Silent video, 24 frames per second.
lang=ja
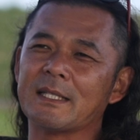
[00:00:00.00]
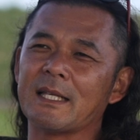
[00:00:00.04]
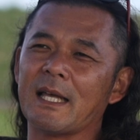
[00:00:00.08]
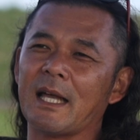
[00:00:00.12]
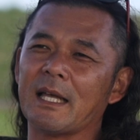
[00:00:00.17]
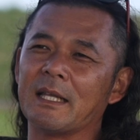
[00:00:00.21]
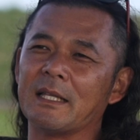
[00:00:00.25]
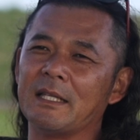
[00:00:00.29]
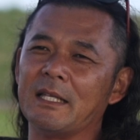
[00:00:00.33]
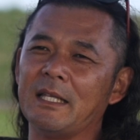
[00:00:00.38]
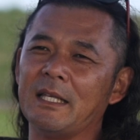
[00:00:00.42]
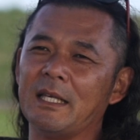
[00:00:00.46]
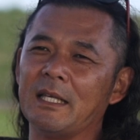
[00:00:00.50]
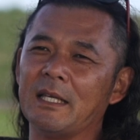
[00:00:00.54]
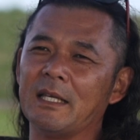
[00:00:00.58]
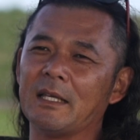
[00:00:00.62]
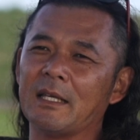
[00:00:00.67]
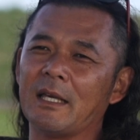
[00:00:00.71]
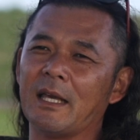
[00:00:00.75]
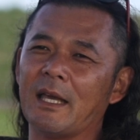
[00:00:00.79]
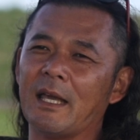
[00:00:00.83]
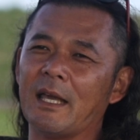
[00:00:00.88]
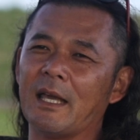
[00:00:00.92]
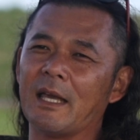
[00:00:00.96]
さんに、
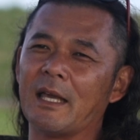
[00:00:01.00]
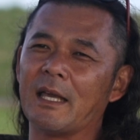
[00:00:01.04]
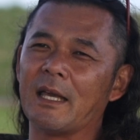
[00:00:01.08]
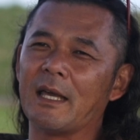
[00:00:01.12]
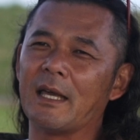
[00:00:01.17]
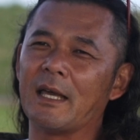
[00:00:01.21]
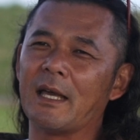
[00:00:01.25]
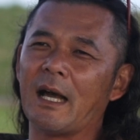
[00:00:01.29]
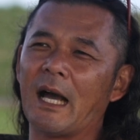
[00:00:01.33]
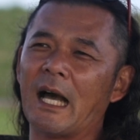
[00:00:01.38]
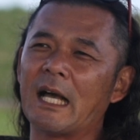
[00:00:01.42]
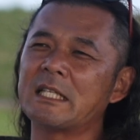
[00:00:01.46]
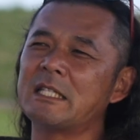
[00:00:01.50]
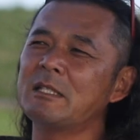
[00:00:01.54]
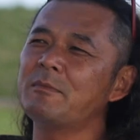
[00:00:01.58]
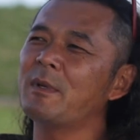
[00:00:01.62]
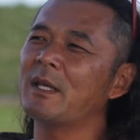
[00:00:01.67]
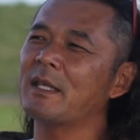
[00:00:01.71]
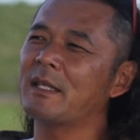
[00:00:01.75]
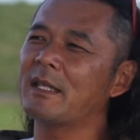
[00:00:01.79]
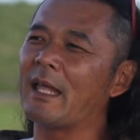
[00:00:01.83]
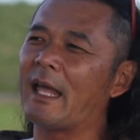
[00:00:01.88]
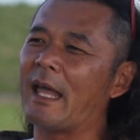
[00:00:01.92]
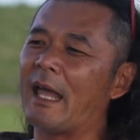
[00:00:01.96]
初
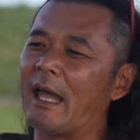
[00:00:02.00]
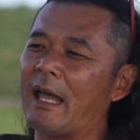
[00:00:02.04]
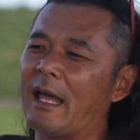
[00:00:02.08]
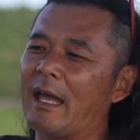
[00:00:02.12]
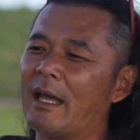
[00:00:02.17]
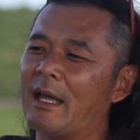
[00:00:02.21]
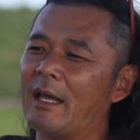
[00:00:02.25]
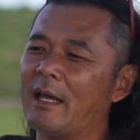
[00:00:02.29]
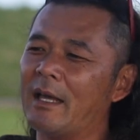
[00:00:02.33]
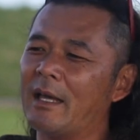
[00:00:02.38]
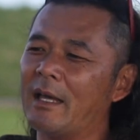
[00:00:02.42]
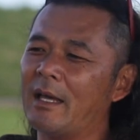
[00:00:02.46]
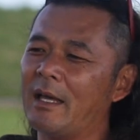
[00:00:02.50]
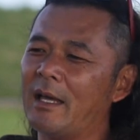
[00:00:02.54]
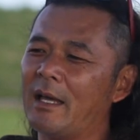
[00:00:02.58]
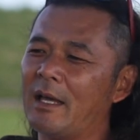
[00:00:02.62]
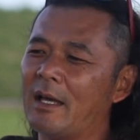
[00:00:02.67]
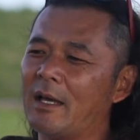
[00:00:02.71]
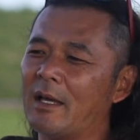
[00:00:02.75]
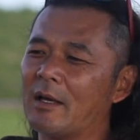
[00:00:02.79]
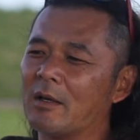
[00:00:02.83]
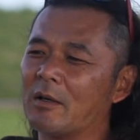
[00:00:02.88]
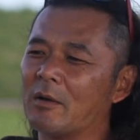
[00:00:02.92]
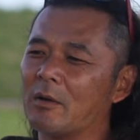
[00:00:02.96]
めて
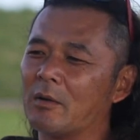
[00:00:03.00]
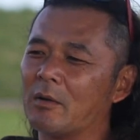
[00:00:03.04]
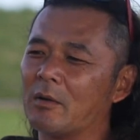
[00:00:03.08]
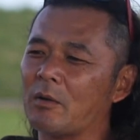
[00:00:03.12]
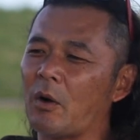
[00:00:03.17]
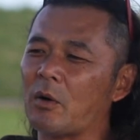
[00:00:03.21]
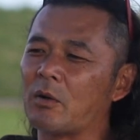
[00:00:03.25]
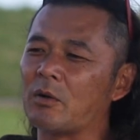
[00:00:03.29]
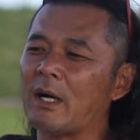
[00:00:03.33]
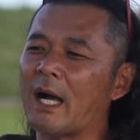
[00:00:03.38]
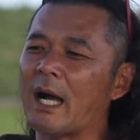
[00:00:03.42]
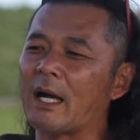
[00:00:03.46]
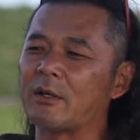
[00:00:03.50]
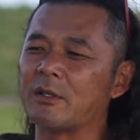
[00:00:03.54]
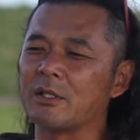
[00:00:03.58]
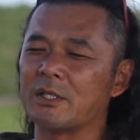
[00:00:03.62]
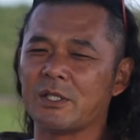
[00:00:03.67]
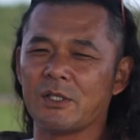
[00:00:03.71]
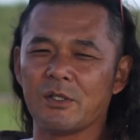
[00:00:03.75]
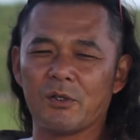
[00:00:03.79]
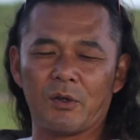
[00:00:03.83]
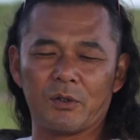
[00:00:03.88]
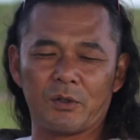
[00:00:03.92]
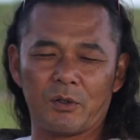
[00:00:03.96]
告白
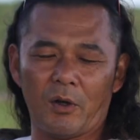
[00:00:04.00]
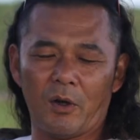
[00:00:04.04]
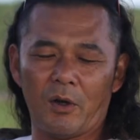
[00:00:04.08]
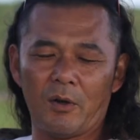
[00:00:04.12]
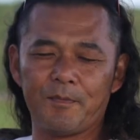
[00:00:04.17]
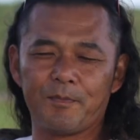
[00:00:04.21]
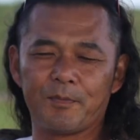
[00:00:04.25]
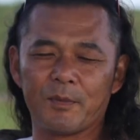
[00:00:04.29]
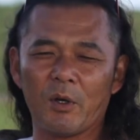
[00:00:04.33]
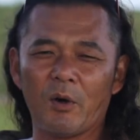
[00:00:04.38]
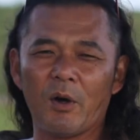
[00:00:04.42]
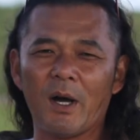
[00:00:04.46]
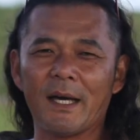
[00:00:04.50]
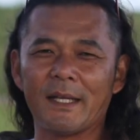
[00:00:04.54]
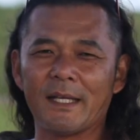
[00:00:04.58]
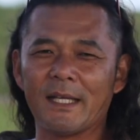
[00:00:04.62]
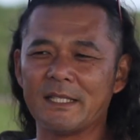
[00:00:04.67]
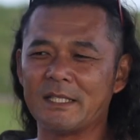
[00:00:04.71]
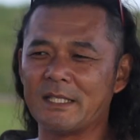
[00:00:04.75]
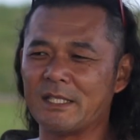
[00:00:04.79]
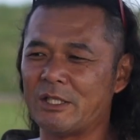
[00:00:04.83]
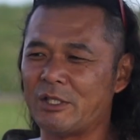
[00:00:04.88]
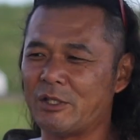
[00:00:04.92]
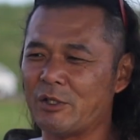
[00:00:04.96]
しようと、お
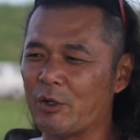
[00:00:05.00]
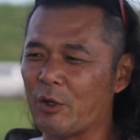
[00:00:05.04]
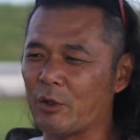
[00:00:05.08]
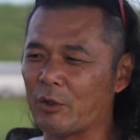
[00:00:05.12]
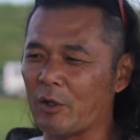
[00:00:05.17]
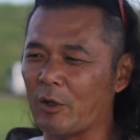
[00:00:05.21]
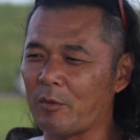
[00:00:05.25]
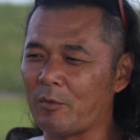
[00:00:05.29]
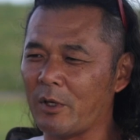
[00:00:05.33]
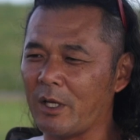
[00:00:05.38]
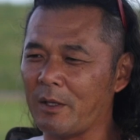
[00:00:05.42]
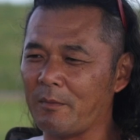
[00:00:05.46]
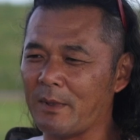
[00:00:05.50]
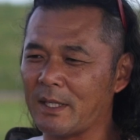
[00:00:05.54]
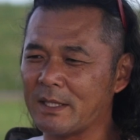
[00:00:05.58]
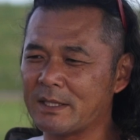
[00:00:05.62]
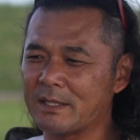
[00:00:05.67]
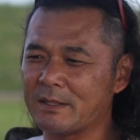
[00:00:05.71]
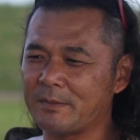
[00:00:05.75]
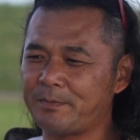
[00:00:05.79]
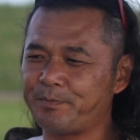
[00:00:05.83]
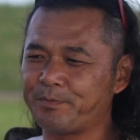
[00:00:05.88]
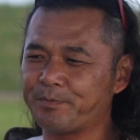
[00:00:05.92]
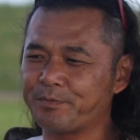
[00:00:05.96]
話ししようと思いま
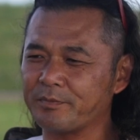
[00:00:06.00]
す。